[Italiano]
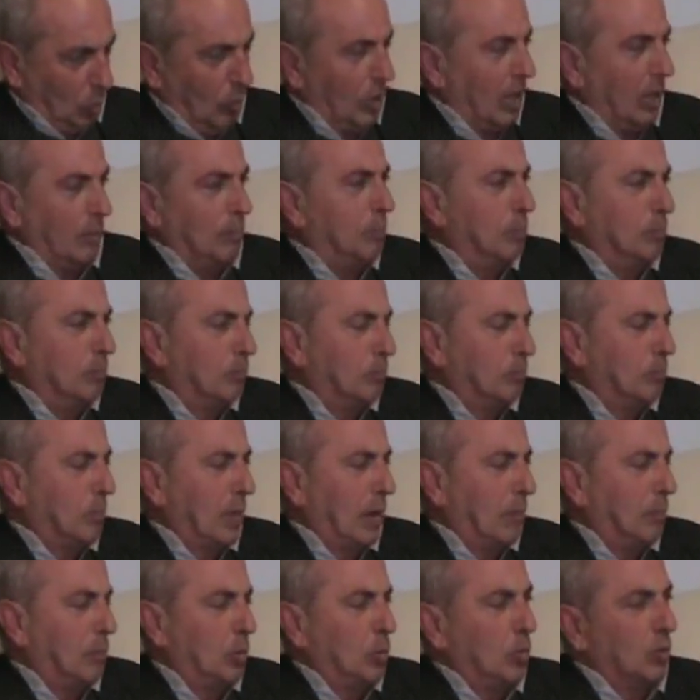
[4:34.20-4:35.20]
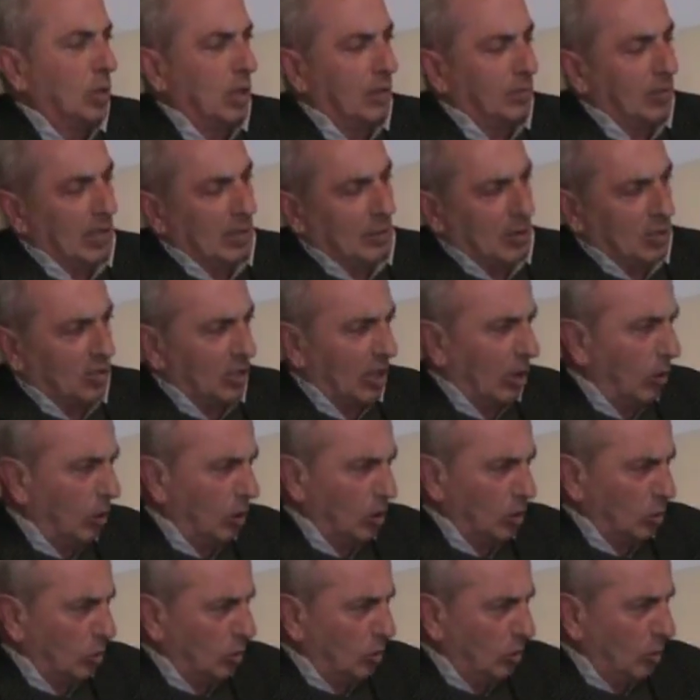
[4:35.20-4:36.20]
lui era, l'abitudine veniva già alle
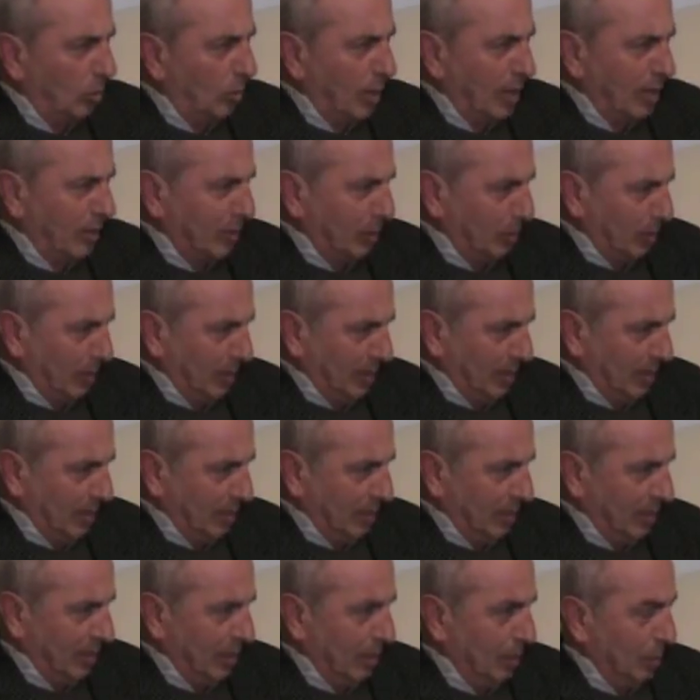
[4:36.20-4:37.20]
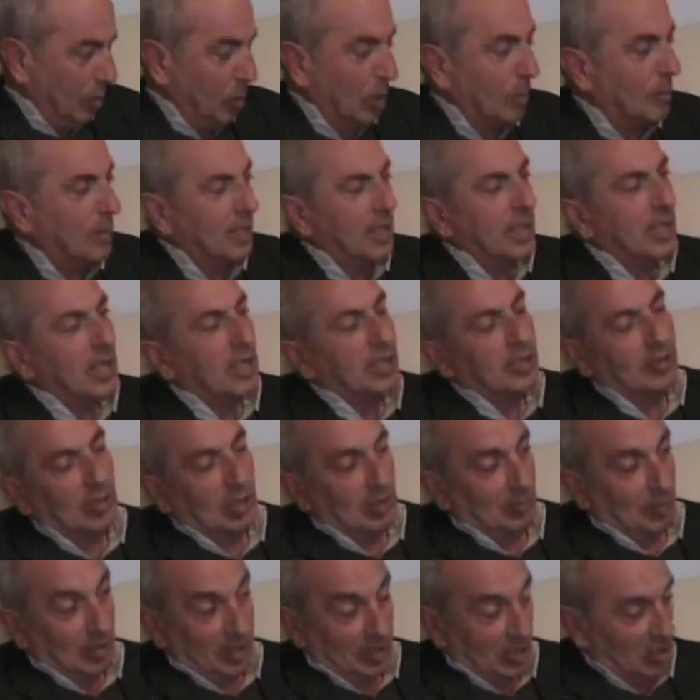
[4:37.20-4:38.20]
8, 8 e un quarto, passava sempre, una mattina si
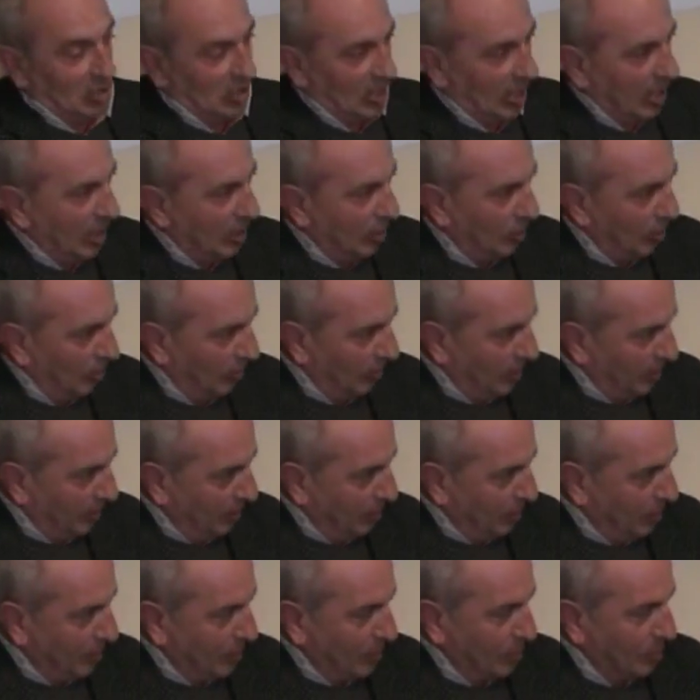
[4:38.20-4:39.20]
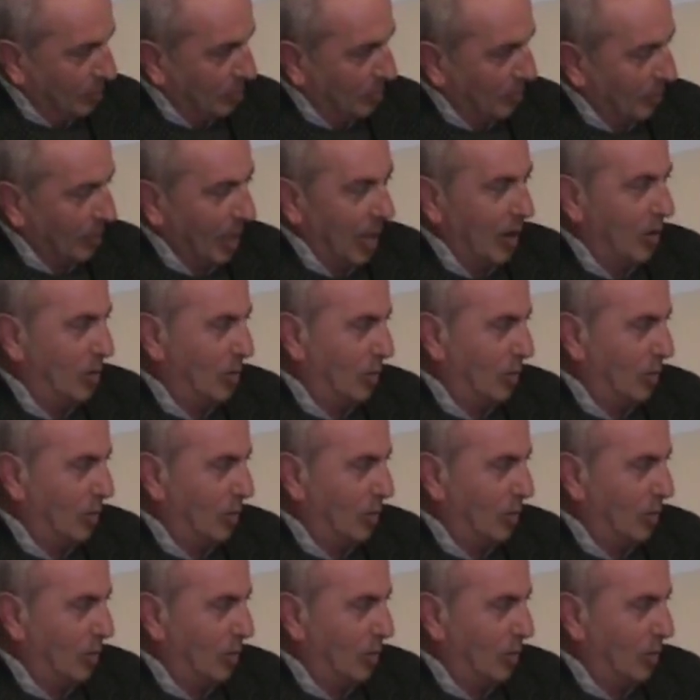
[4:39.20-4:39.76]
erano fatte già le 9 e